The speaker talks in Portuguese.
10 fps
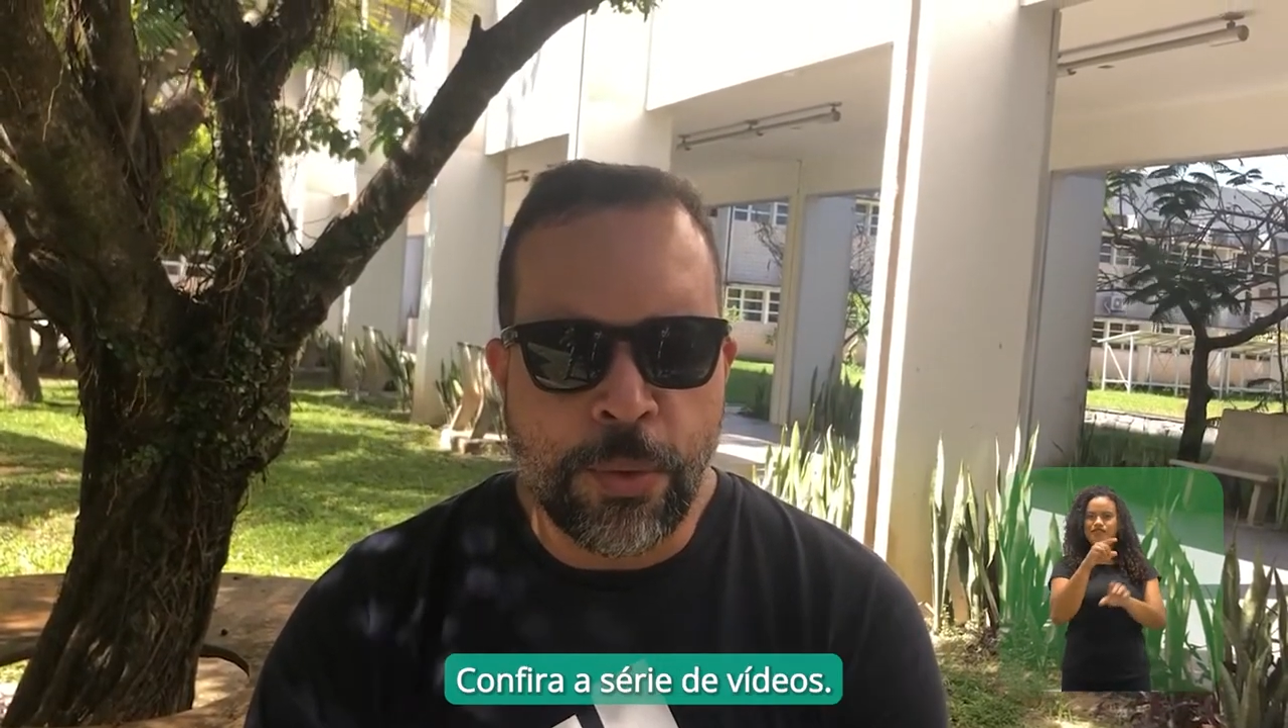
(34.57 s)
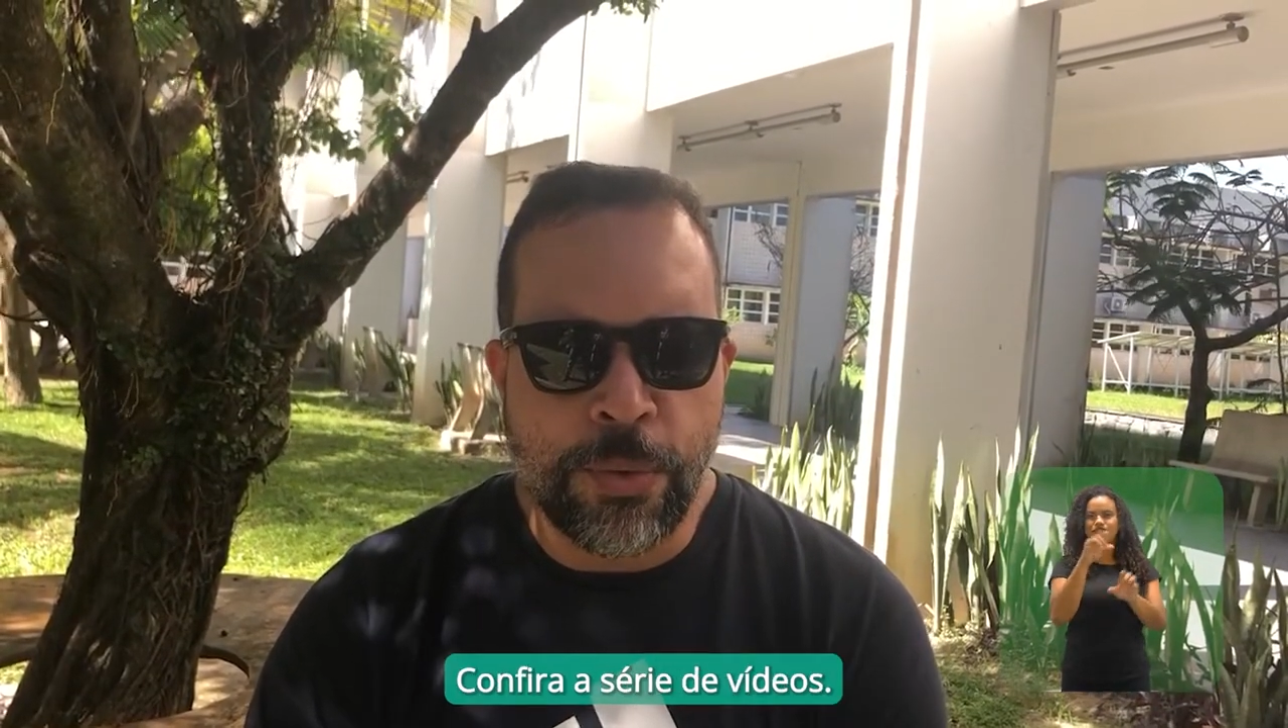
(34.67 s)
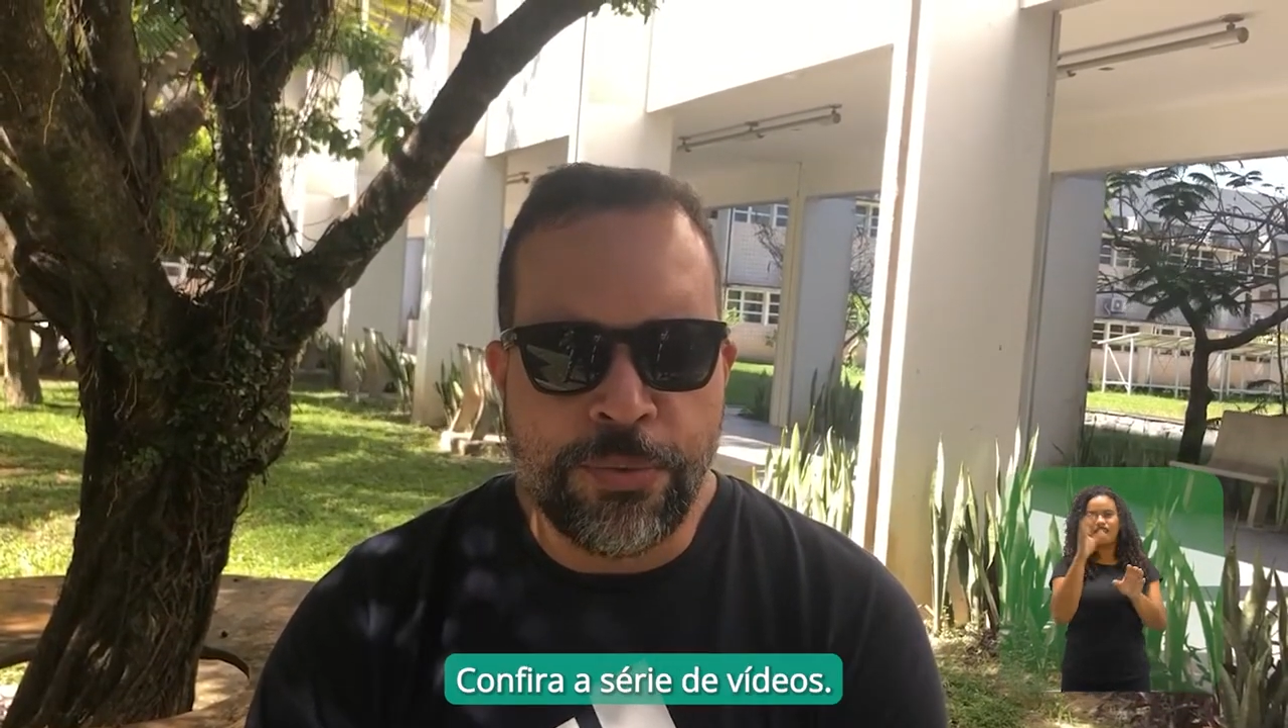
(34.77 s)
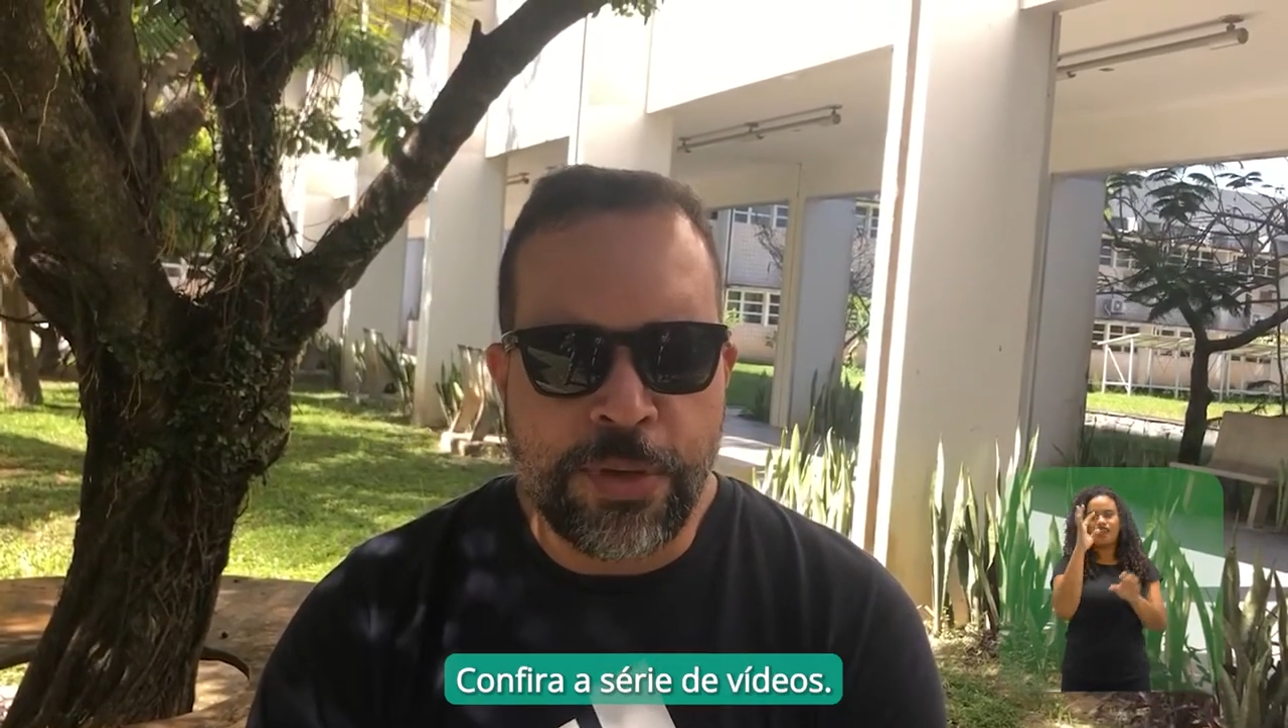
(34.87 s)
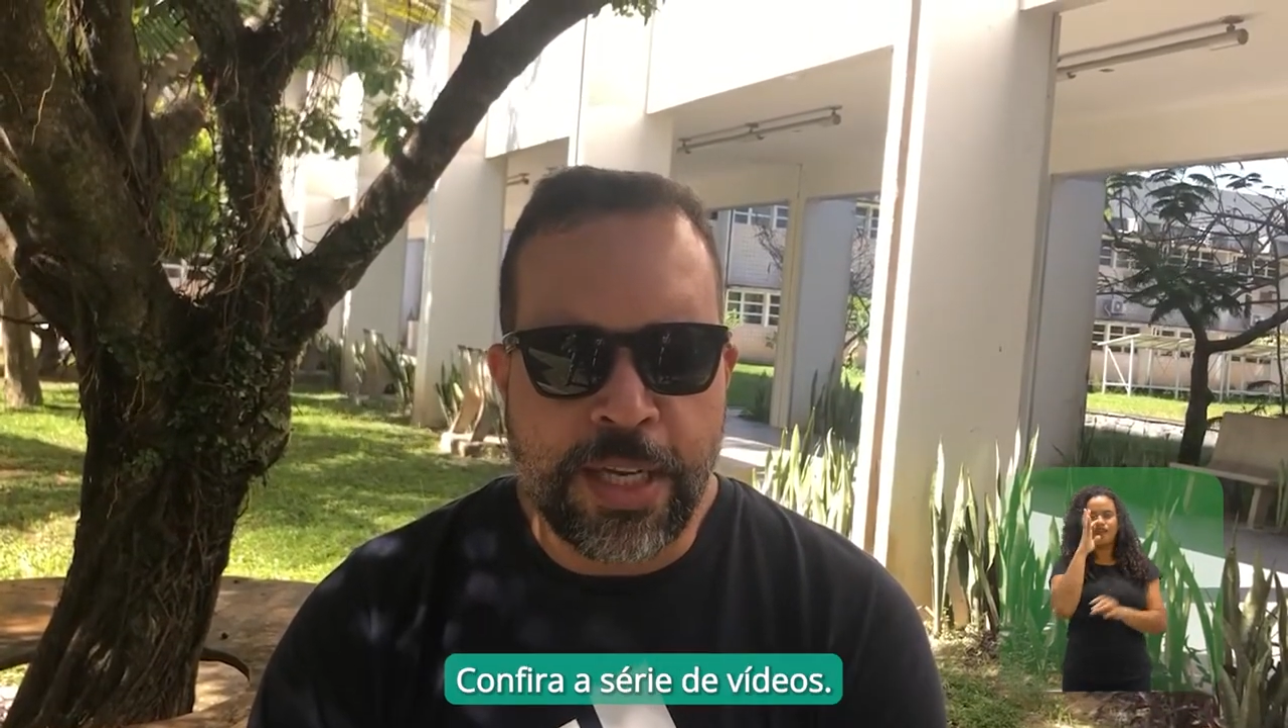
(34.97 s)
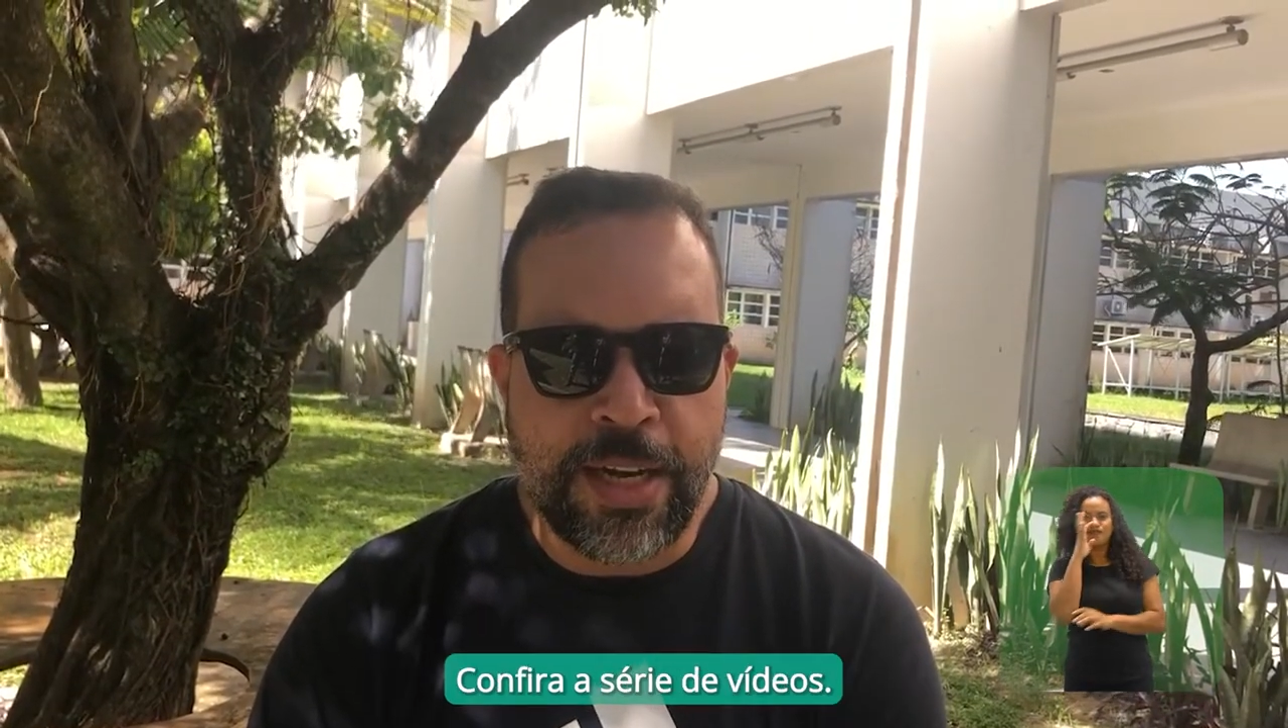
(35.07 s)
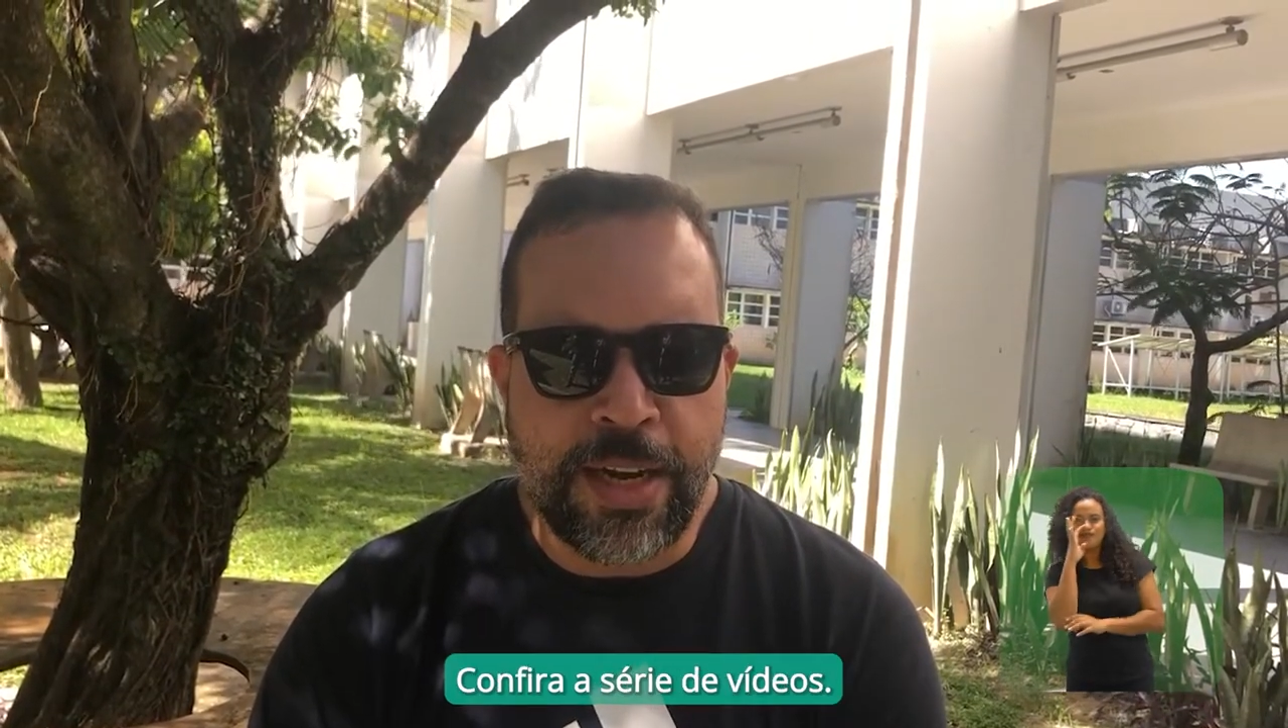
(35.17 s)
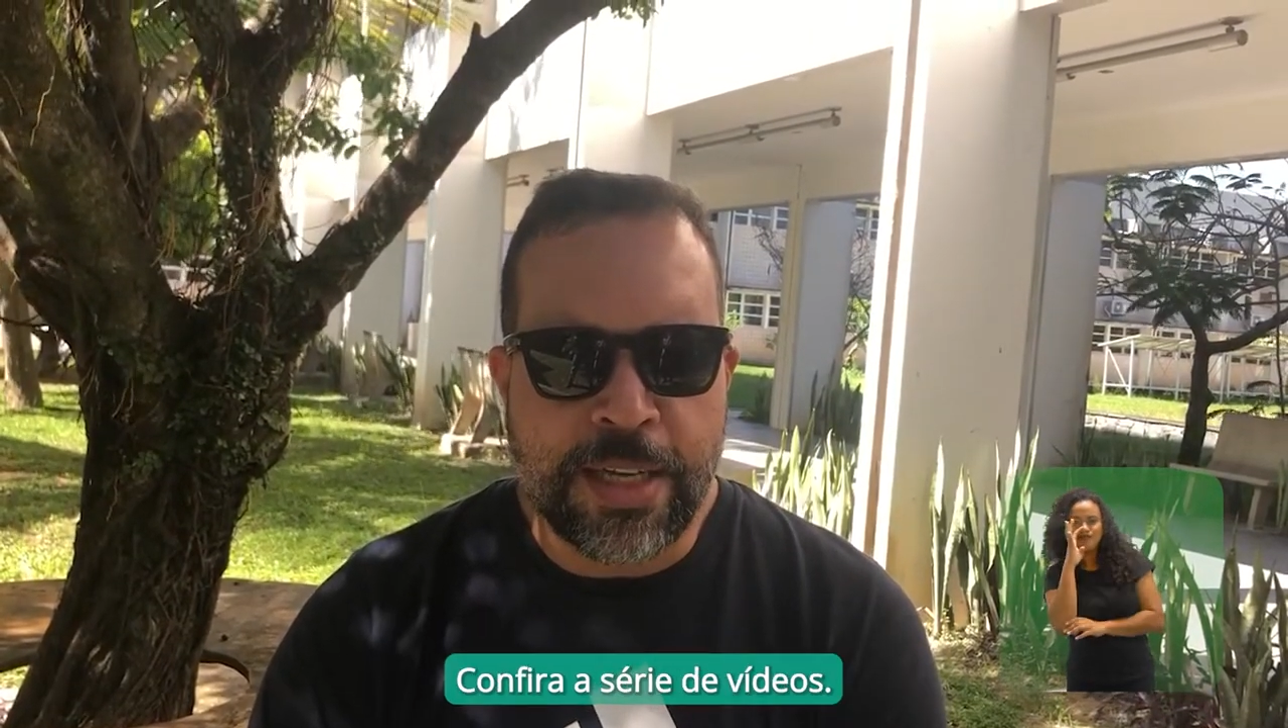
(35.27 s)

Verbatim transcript: Confira